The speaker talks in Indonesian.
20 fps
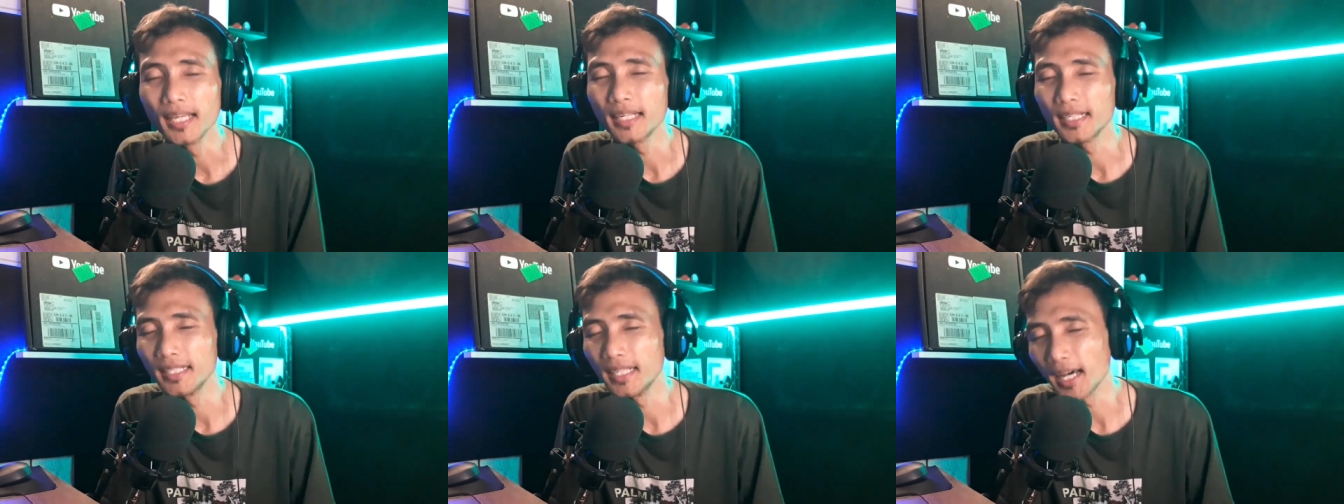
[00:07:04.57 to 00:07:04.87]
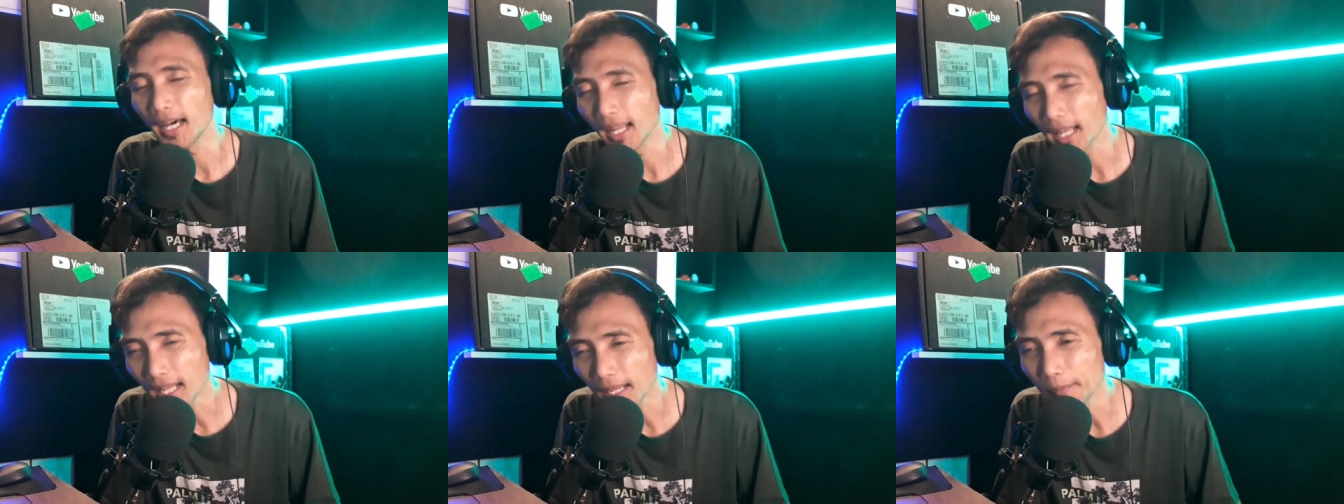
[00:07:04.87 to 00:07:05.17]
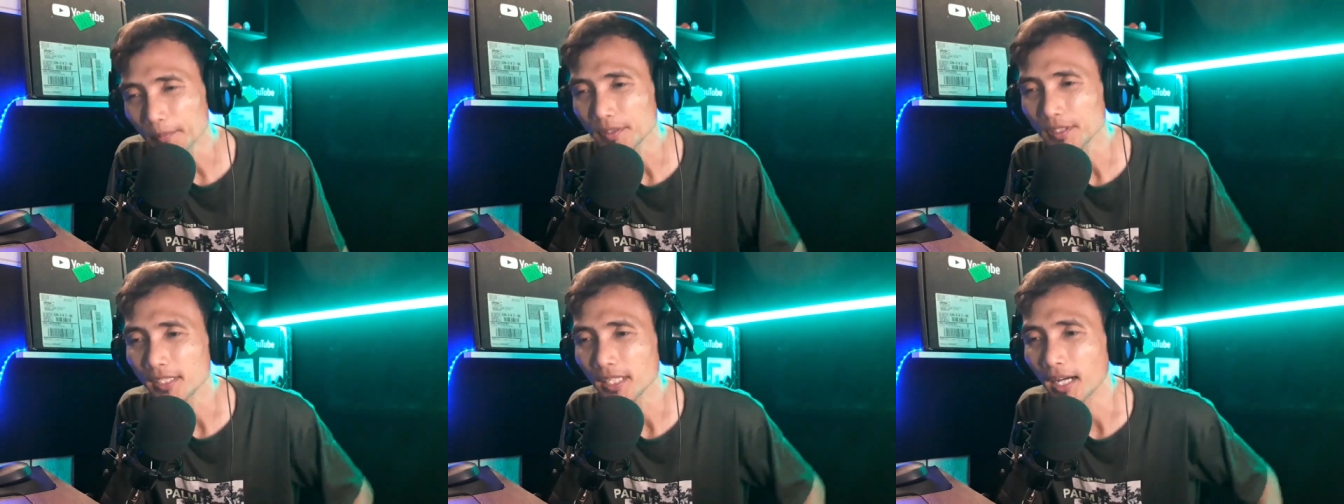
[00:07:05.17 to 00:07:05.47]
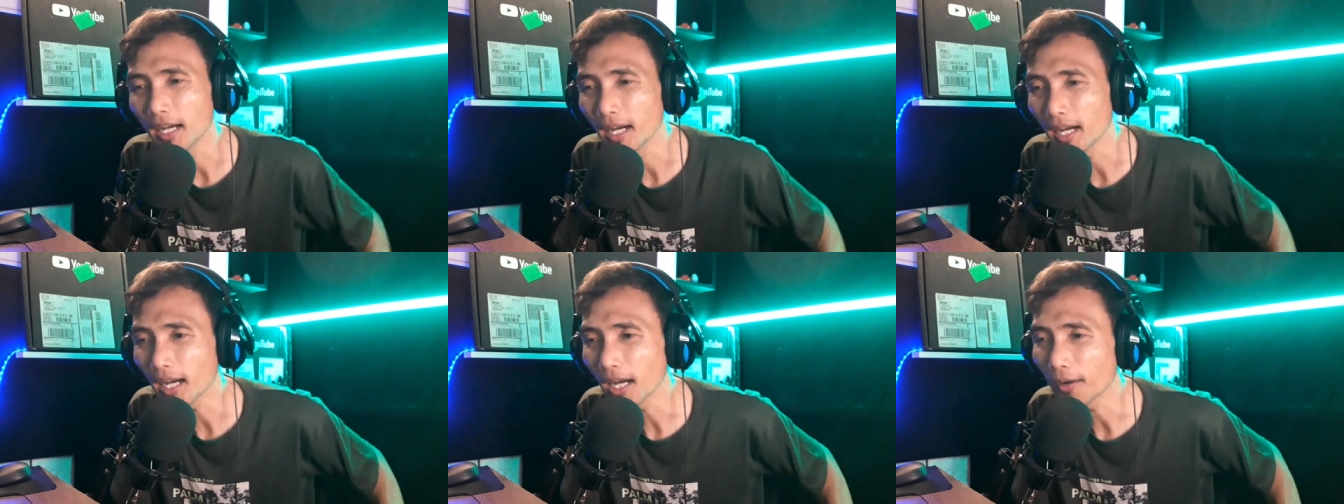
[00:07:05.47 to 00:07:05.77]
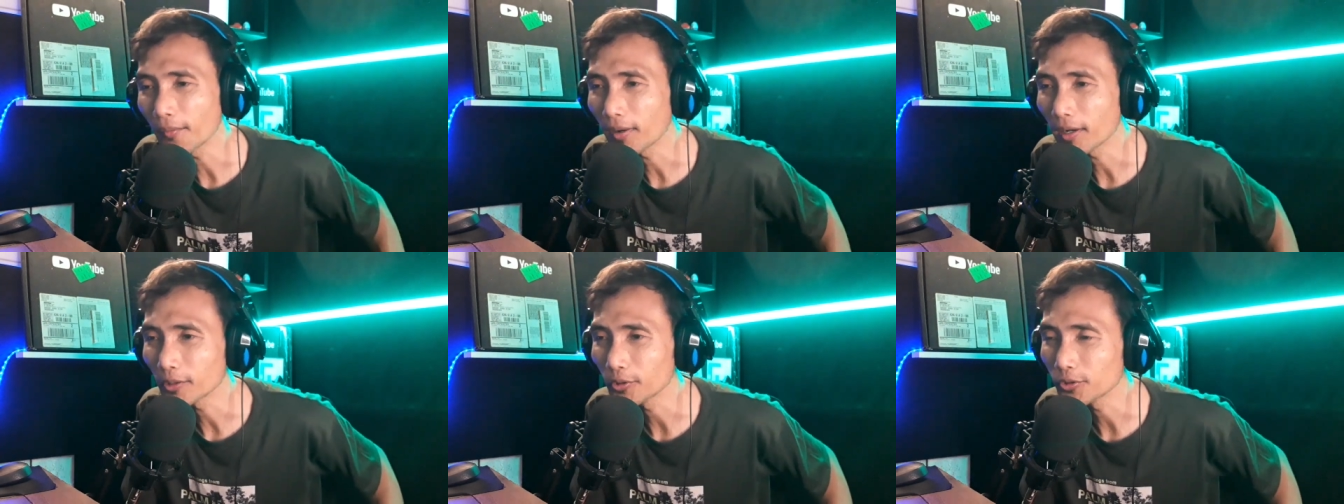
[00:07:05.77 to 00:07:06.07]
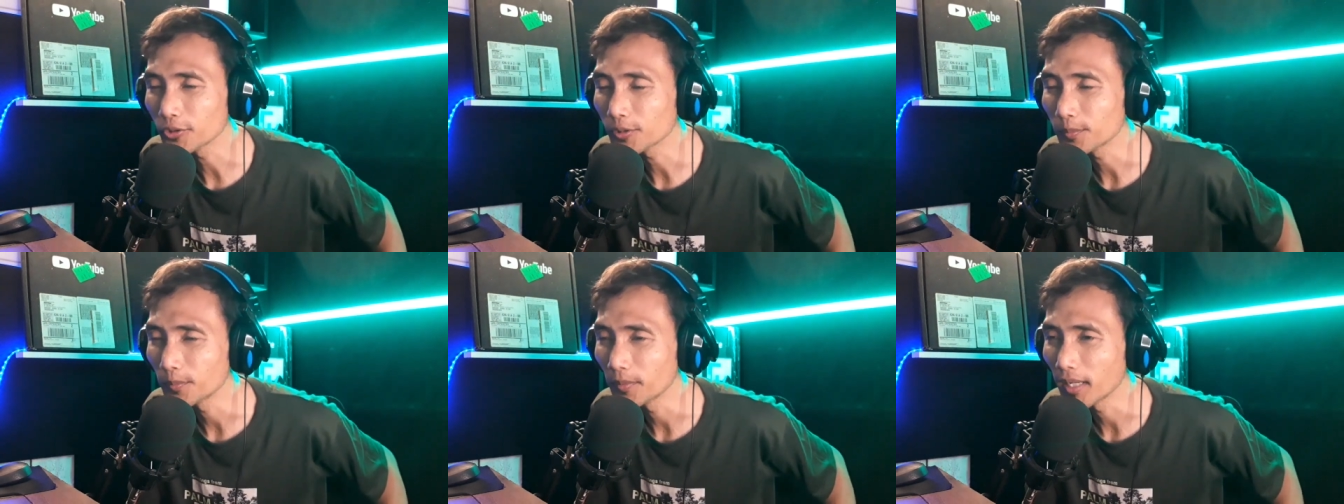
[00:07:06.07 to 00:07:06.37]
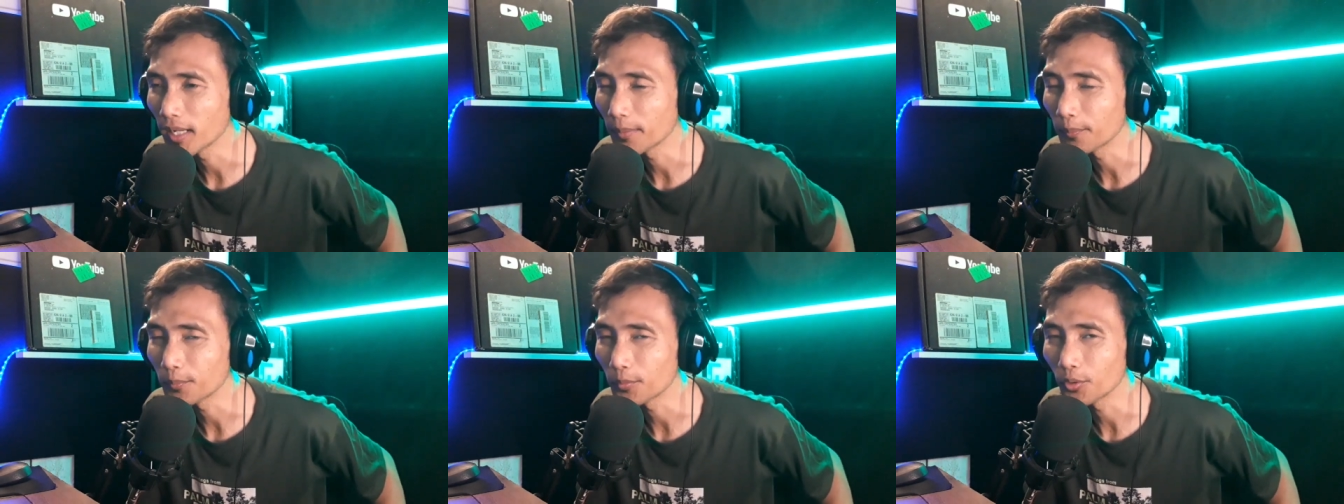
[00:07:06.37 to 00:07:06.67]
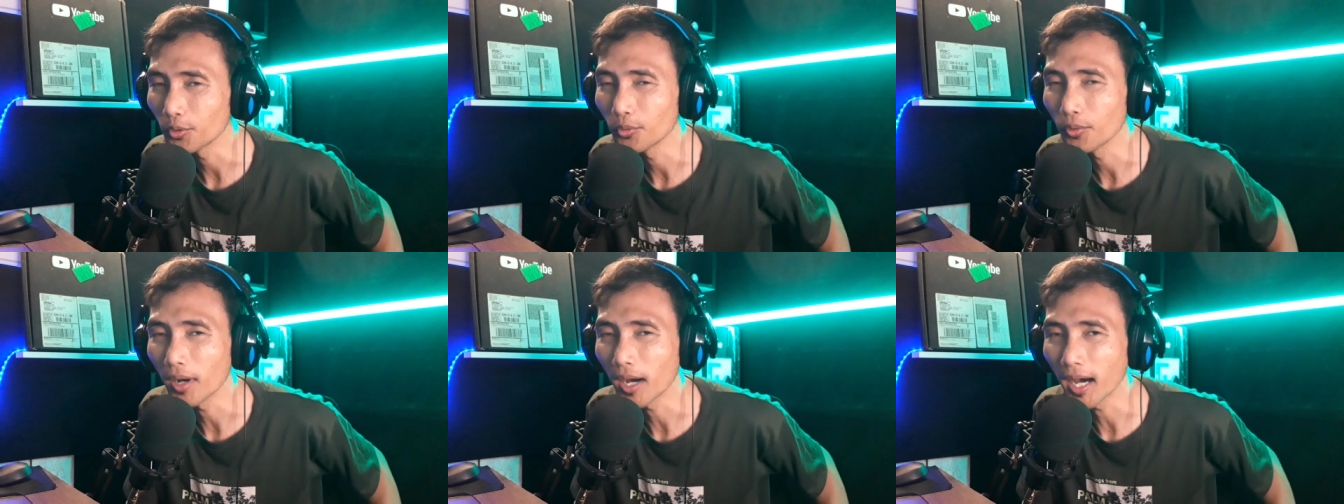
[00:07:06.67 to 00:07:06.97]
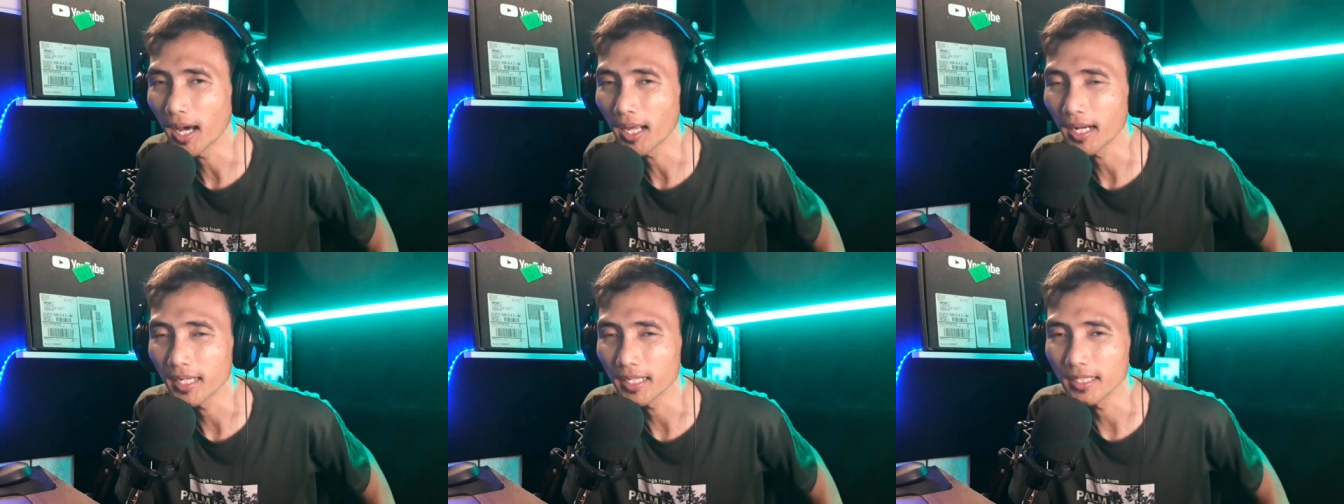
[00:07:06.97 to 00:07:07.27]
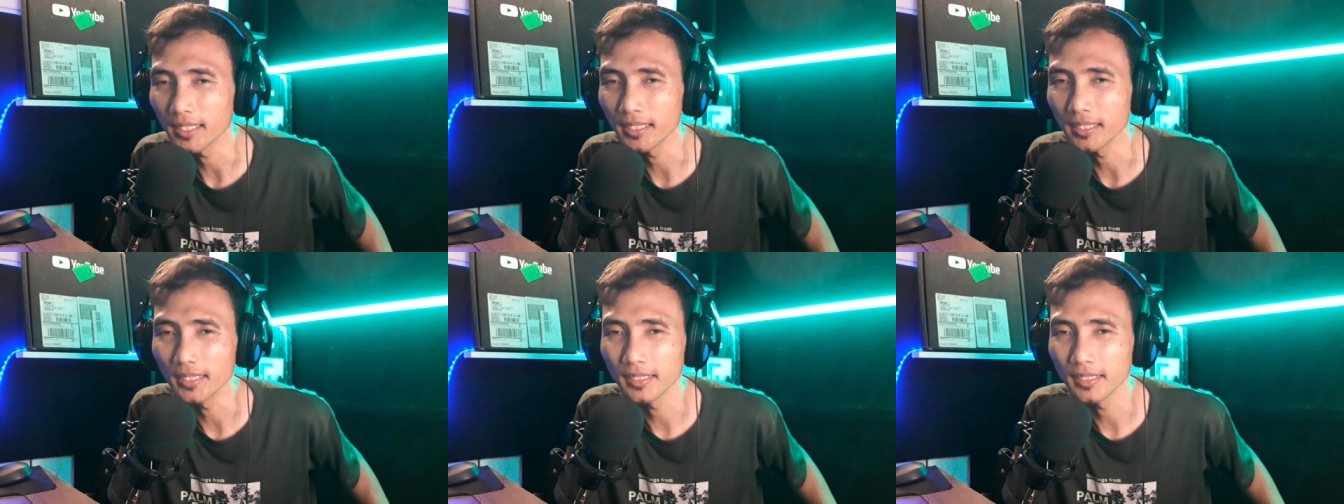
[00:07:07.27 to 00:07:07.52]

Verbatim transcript: dalam jangka waktu 90 hari.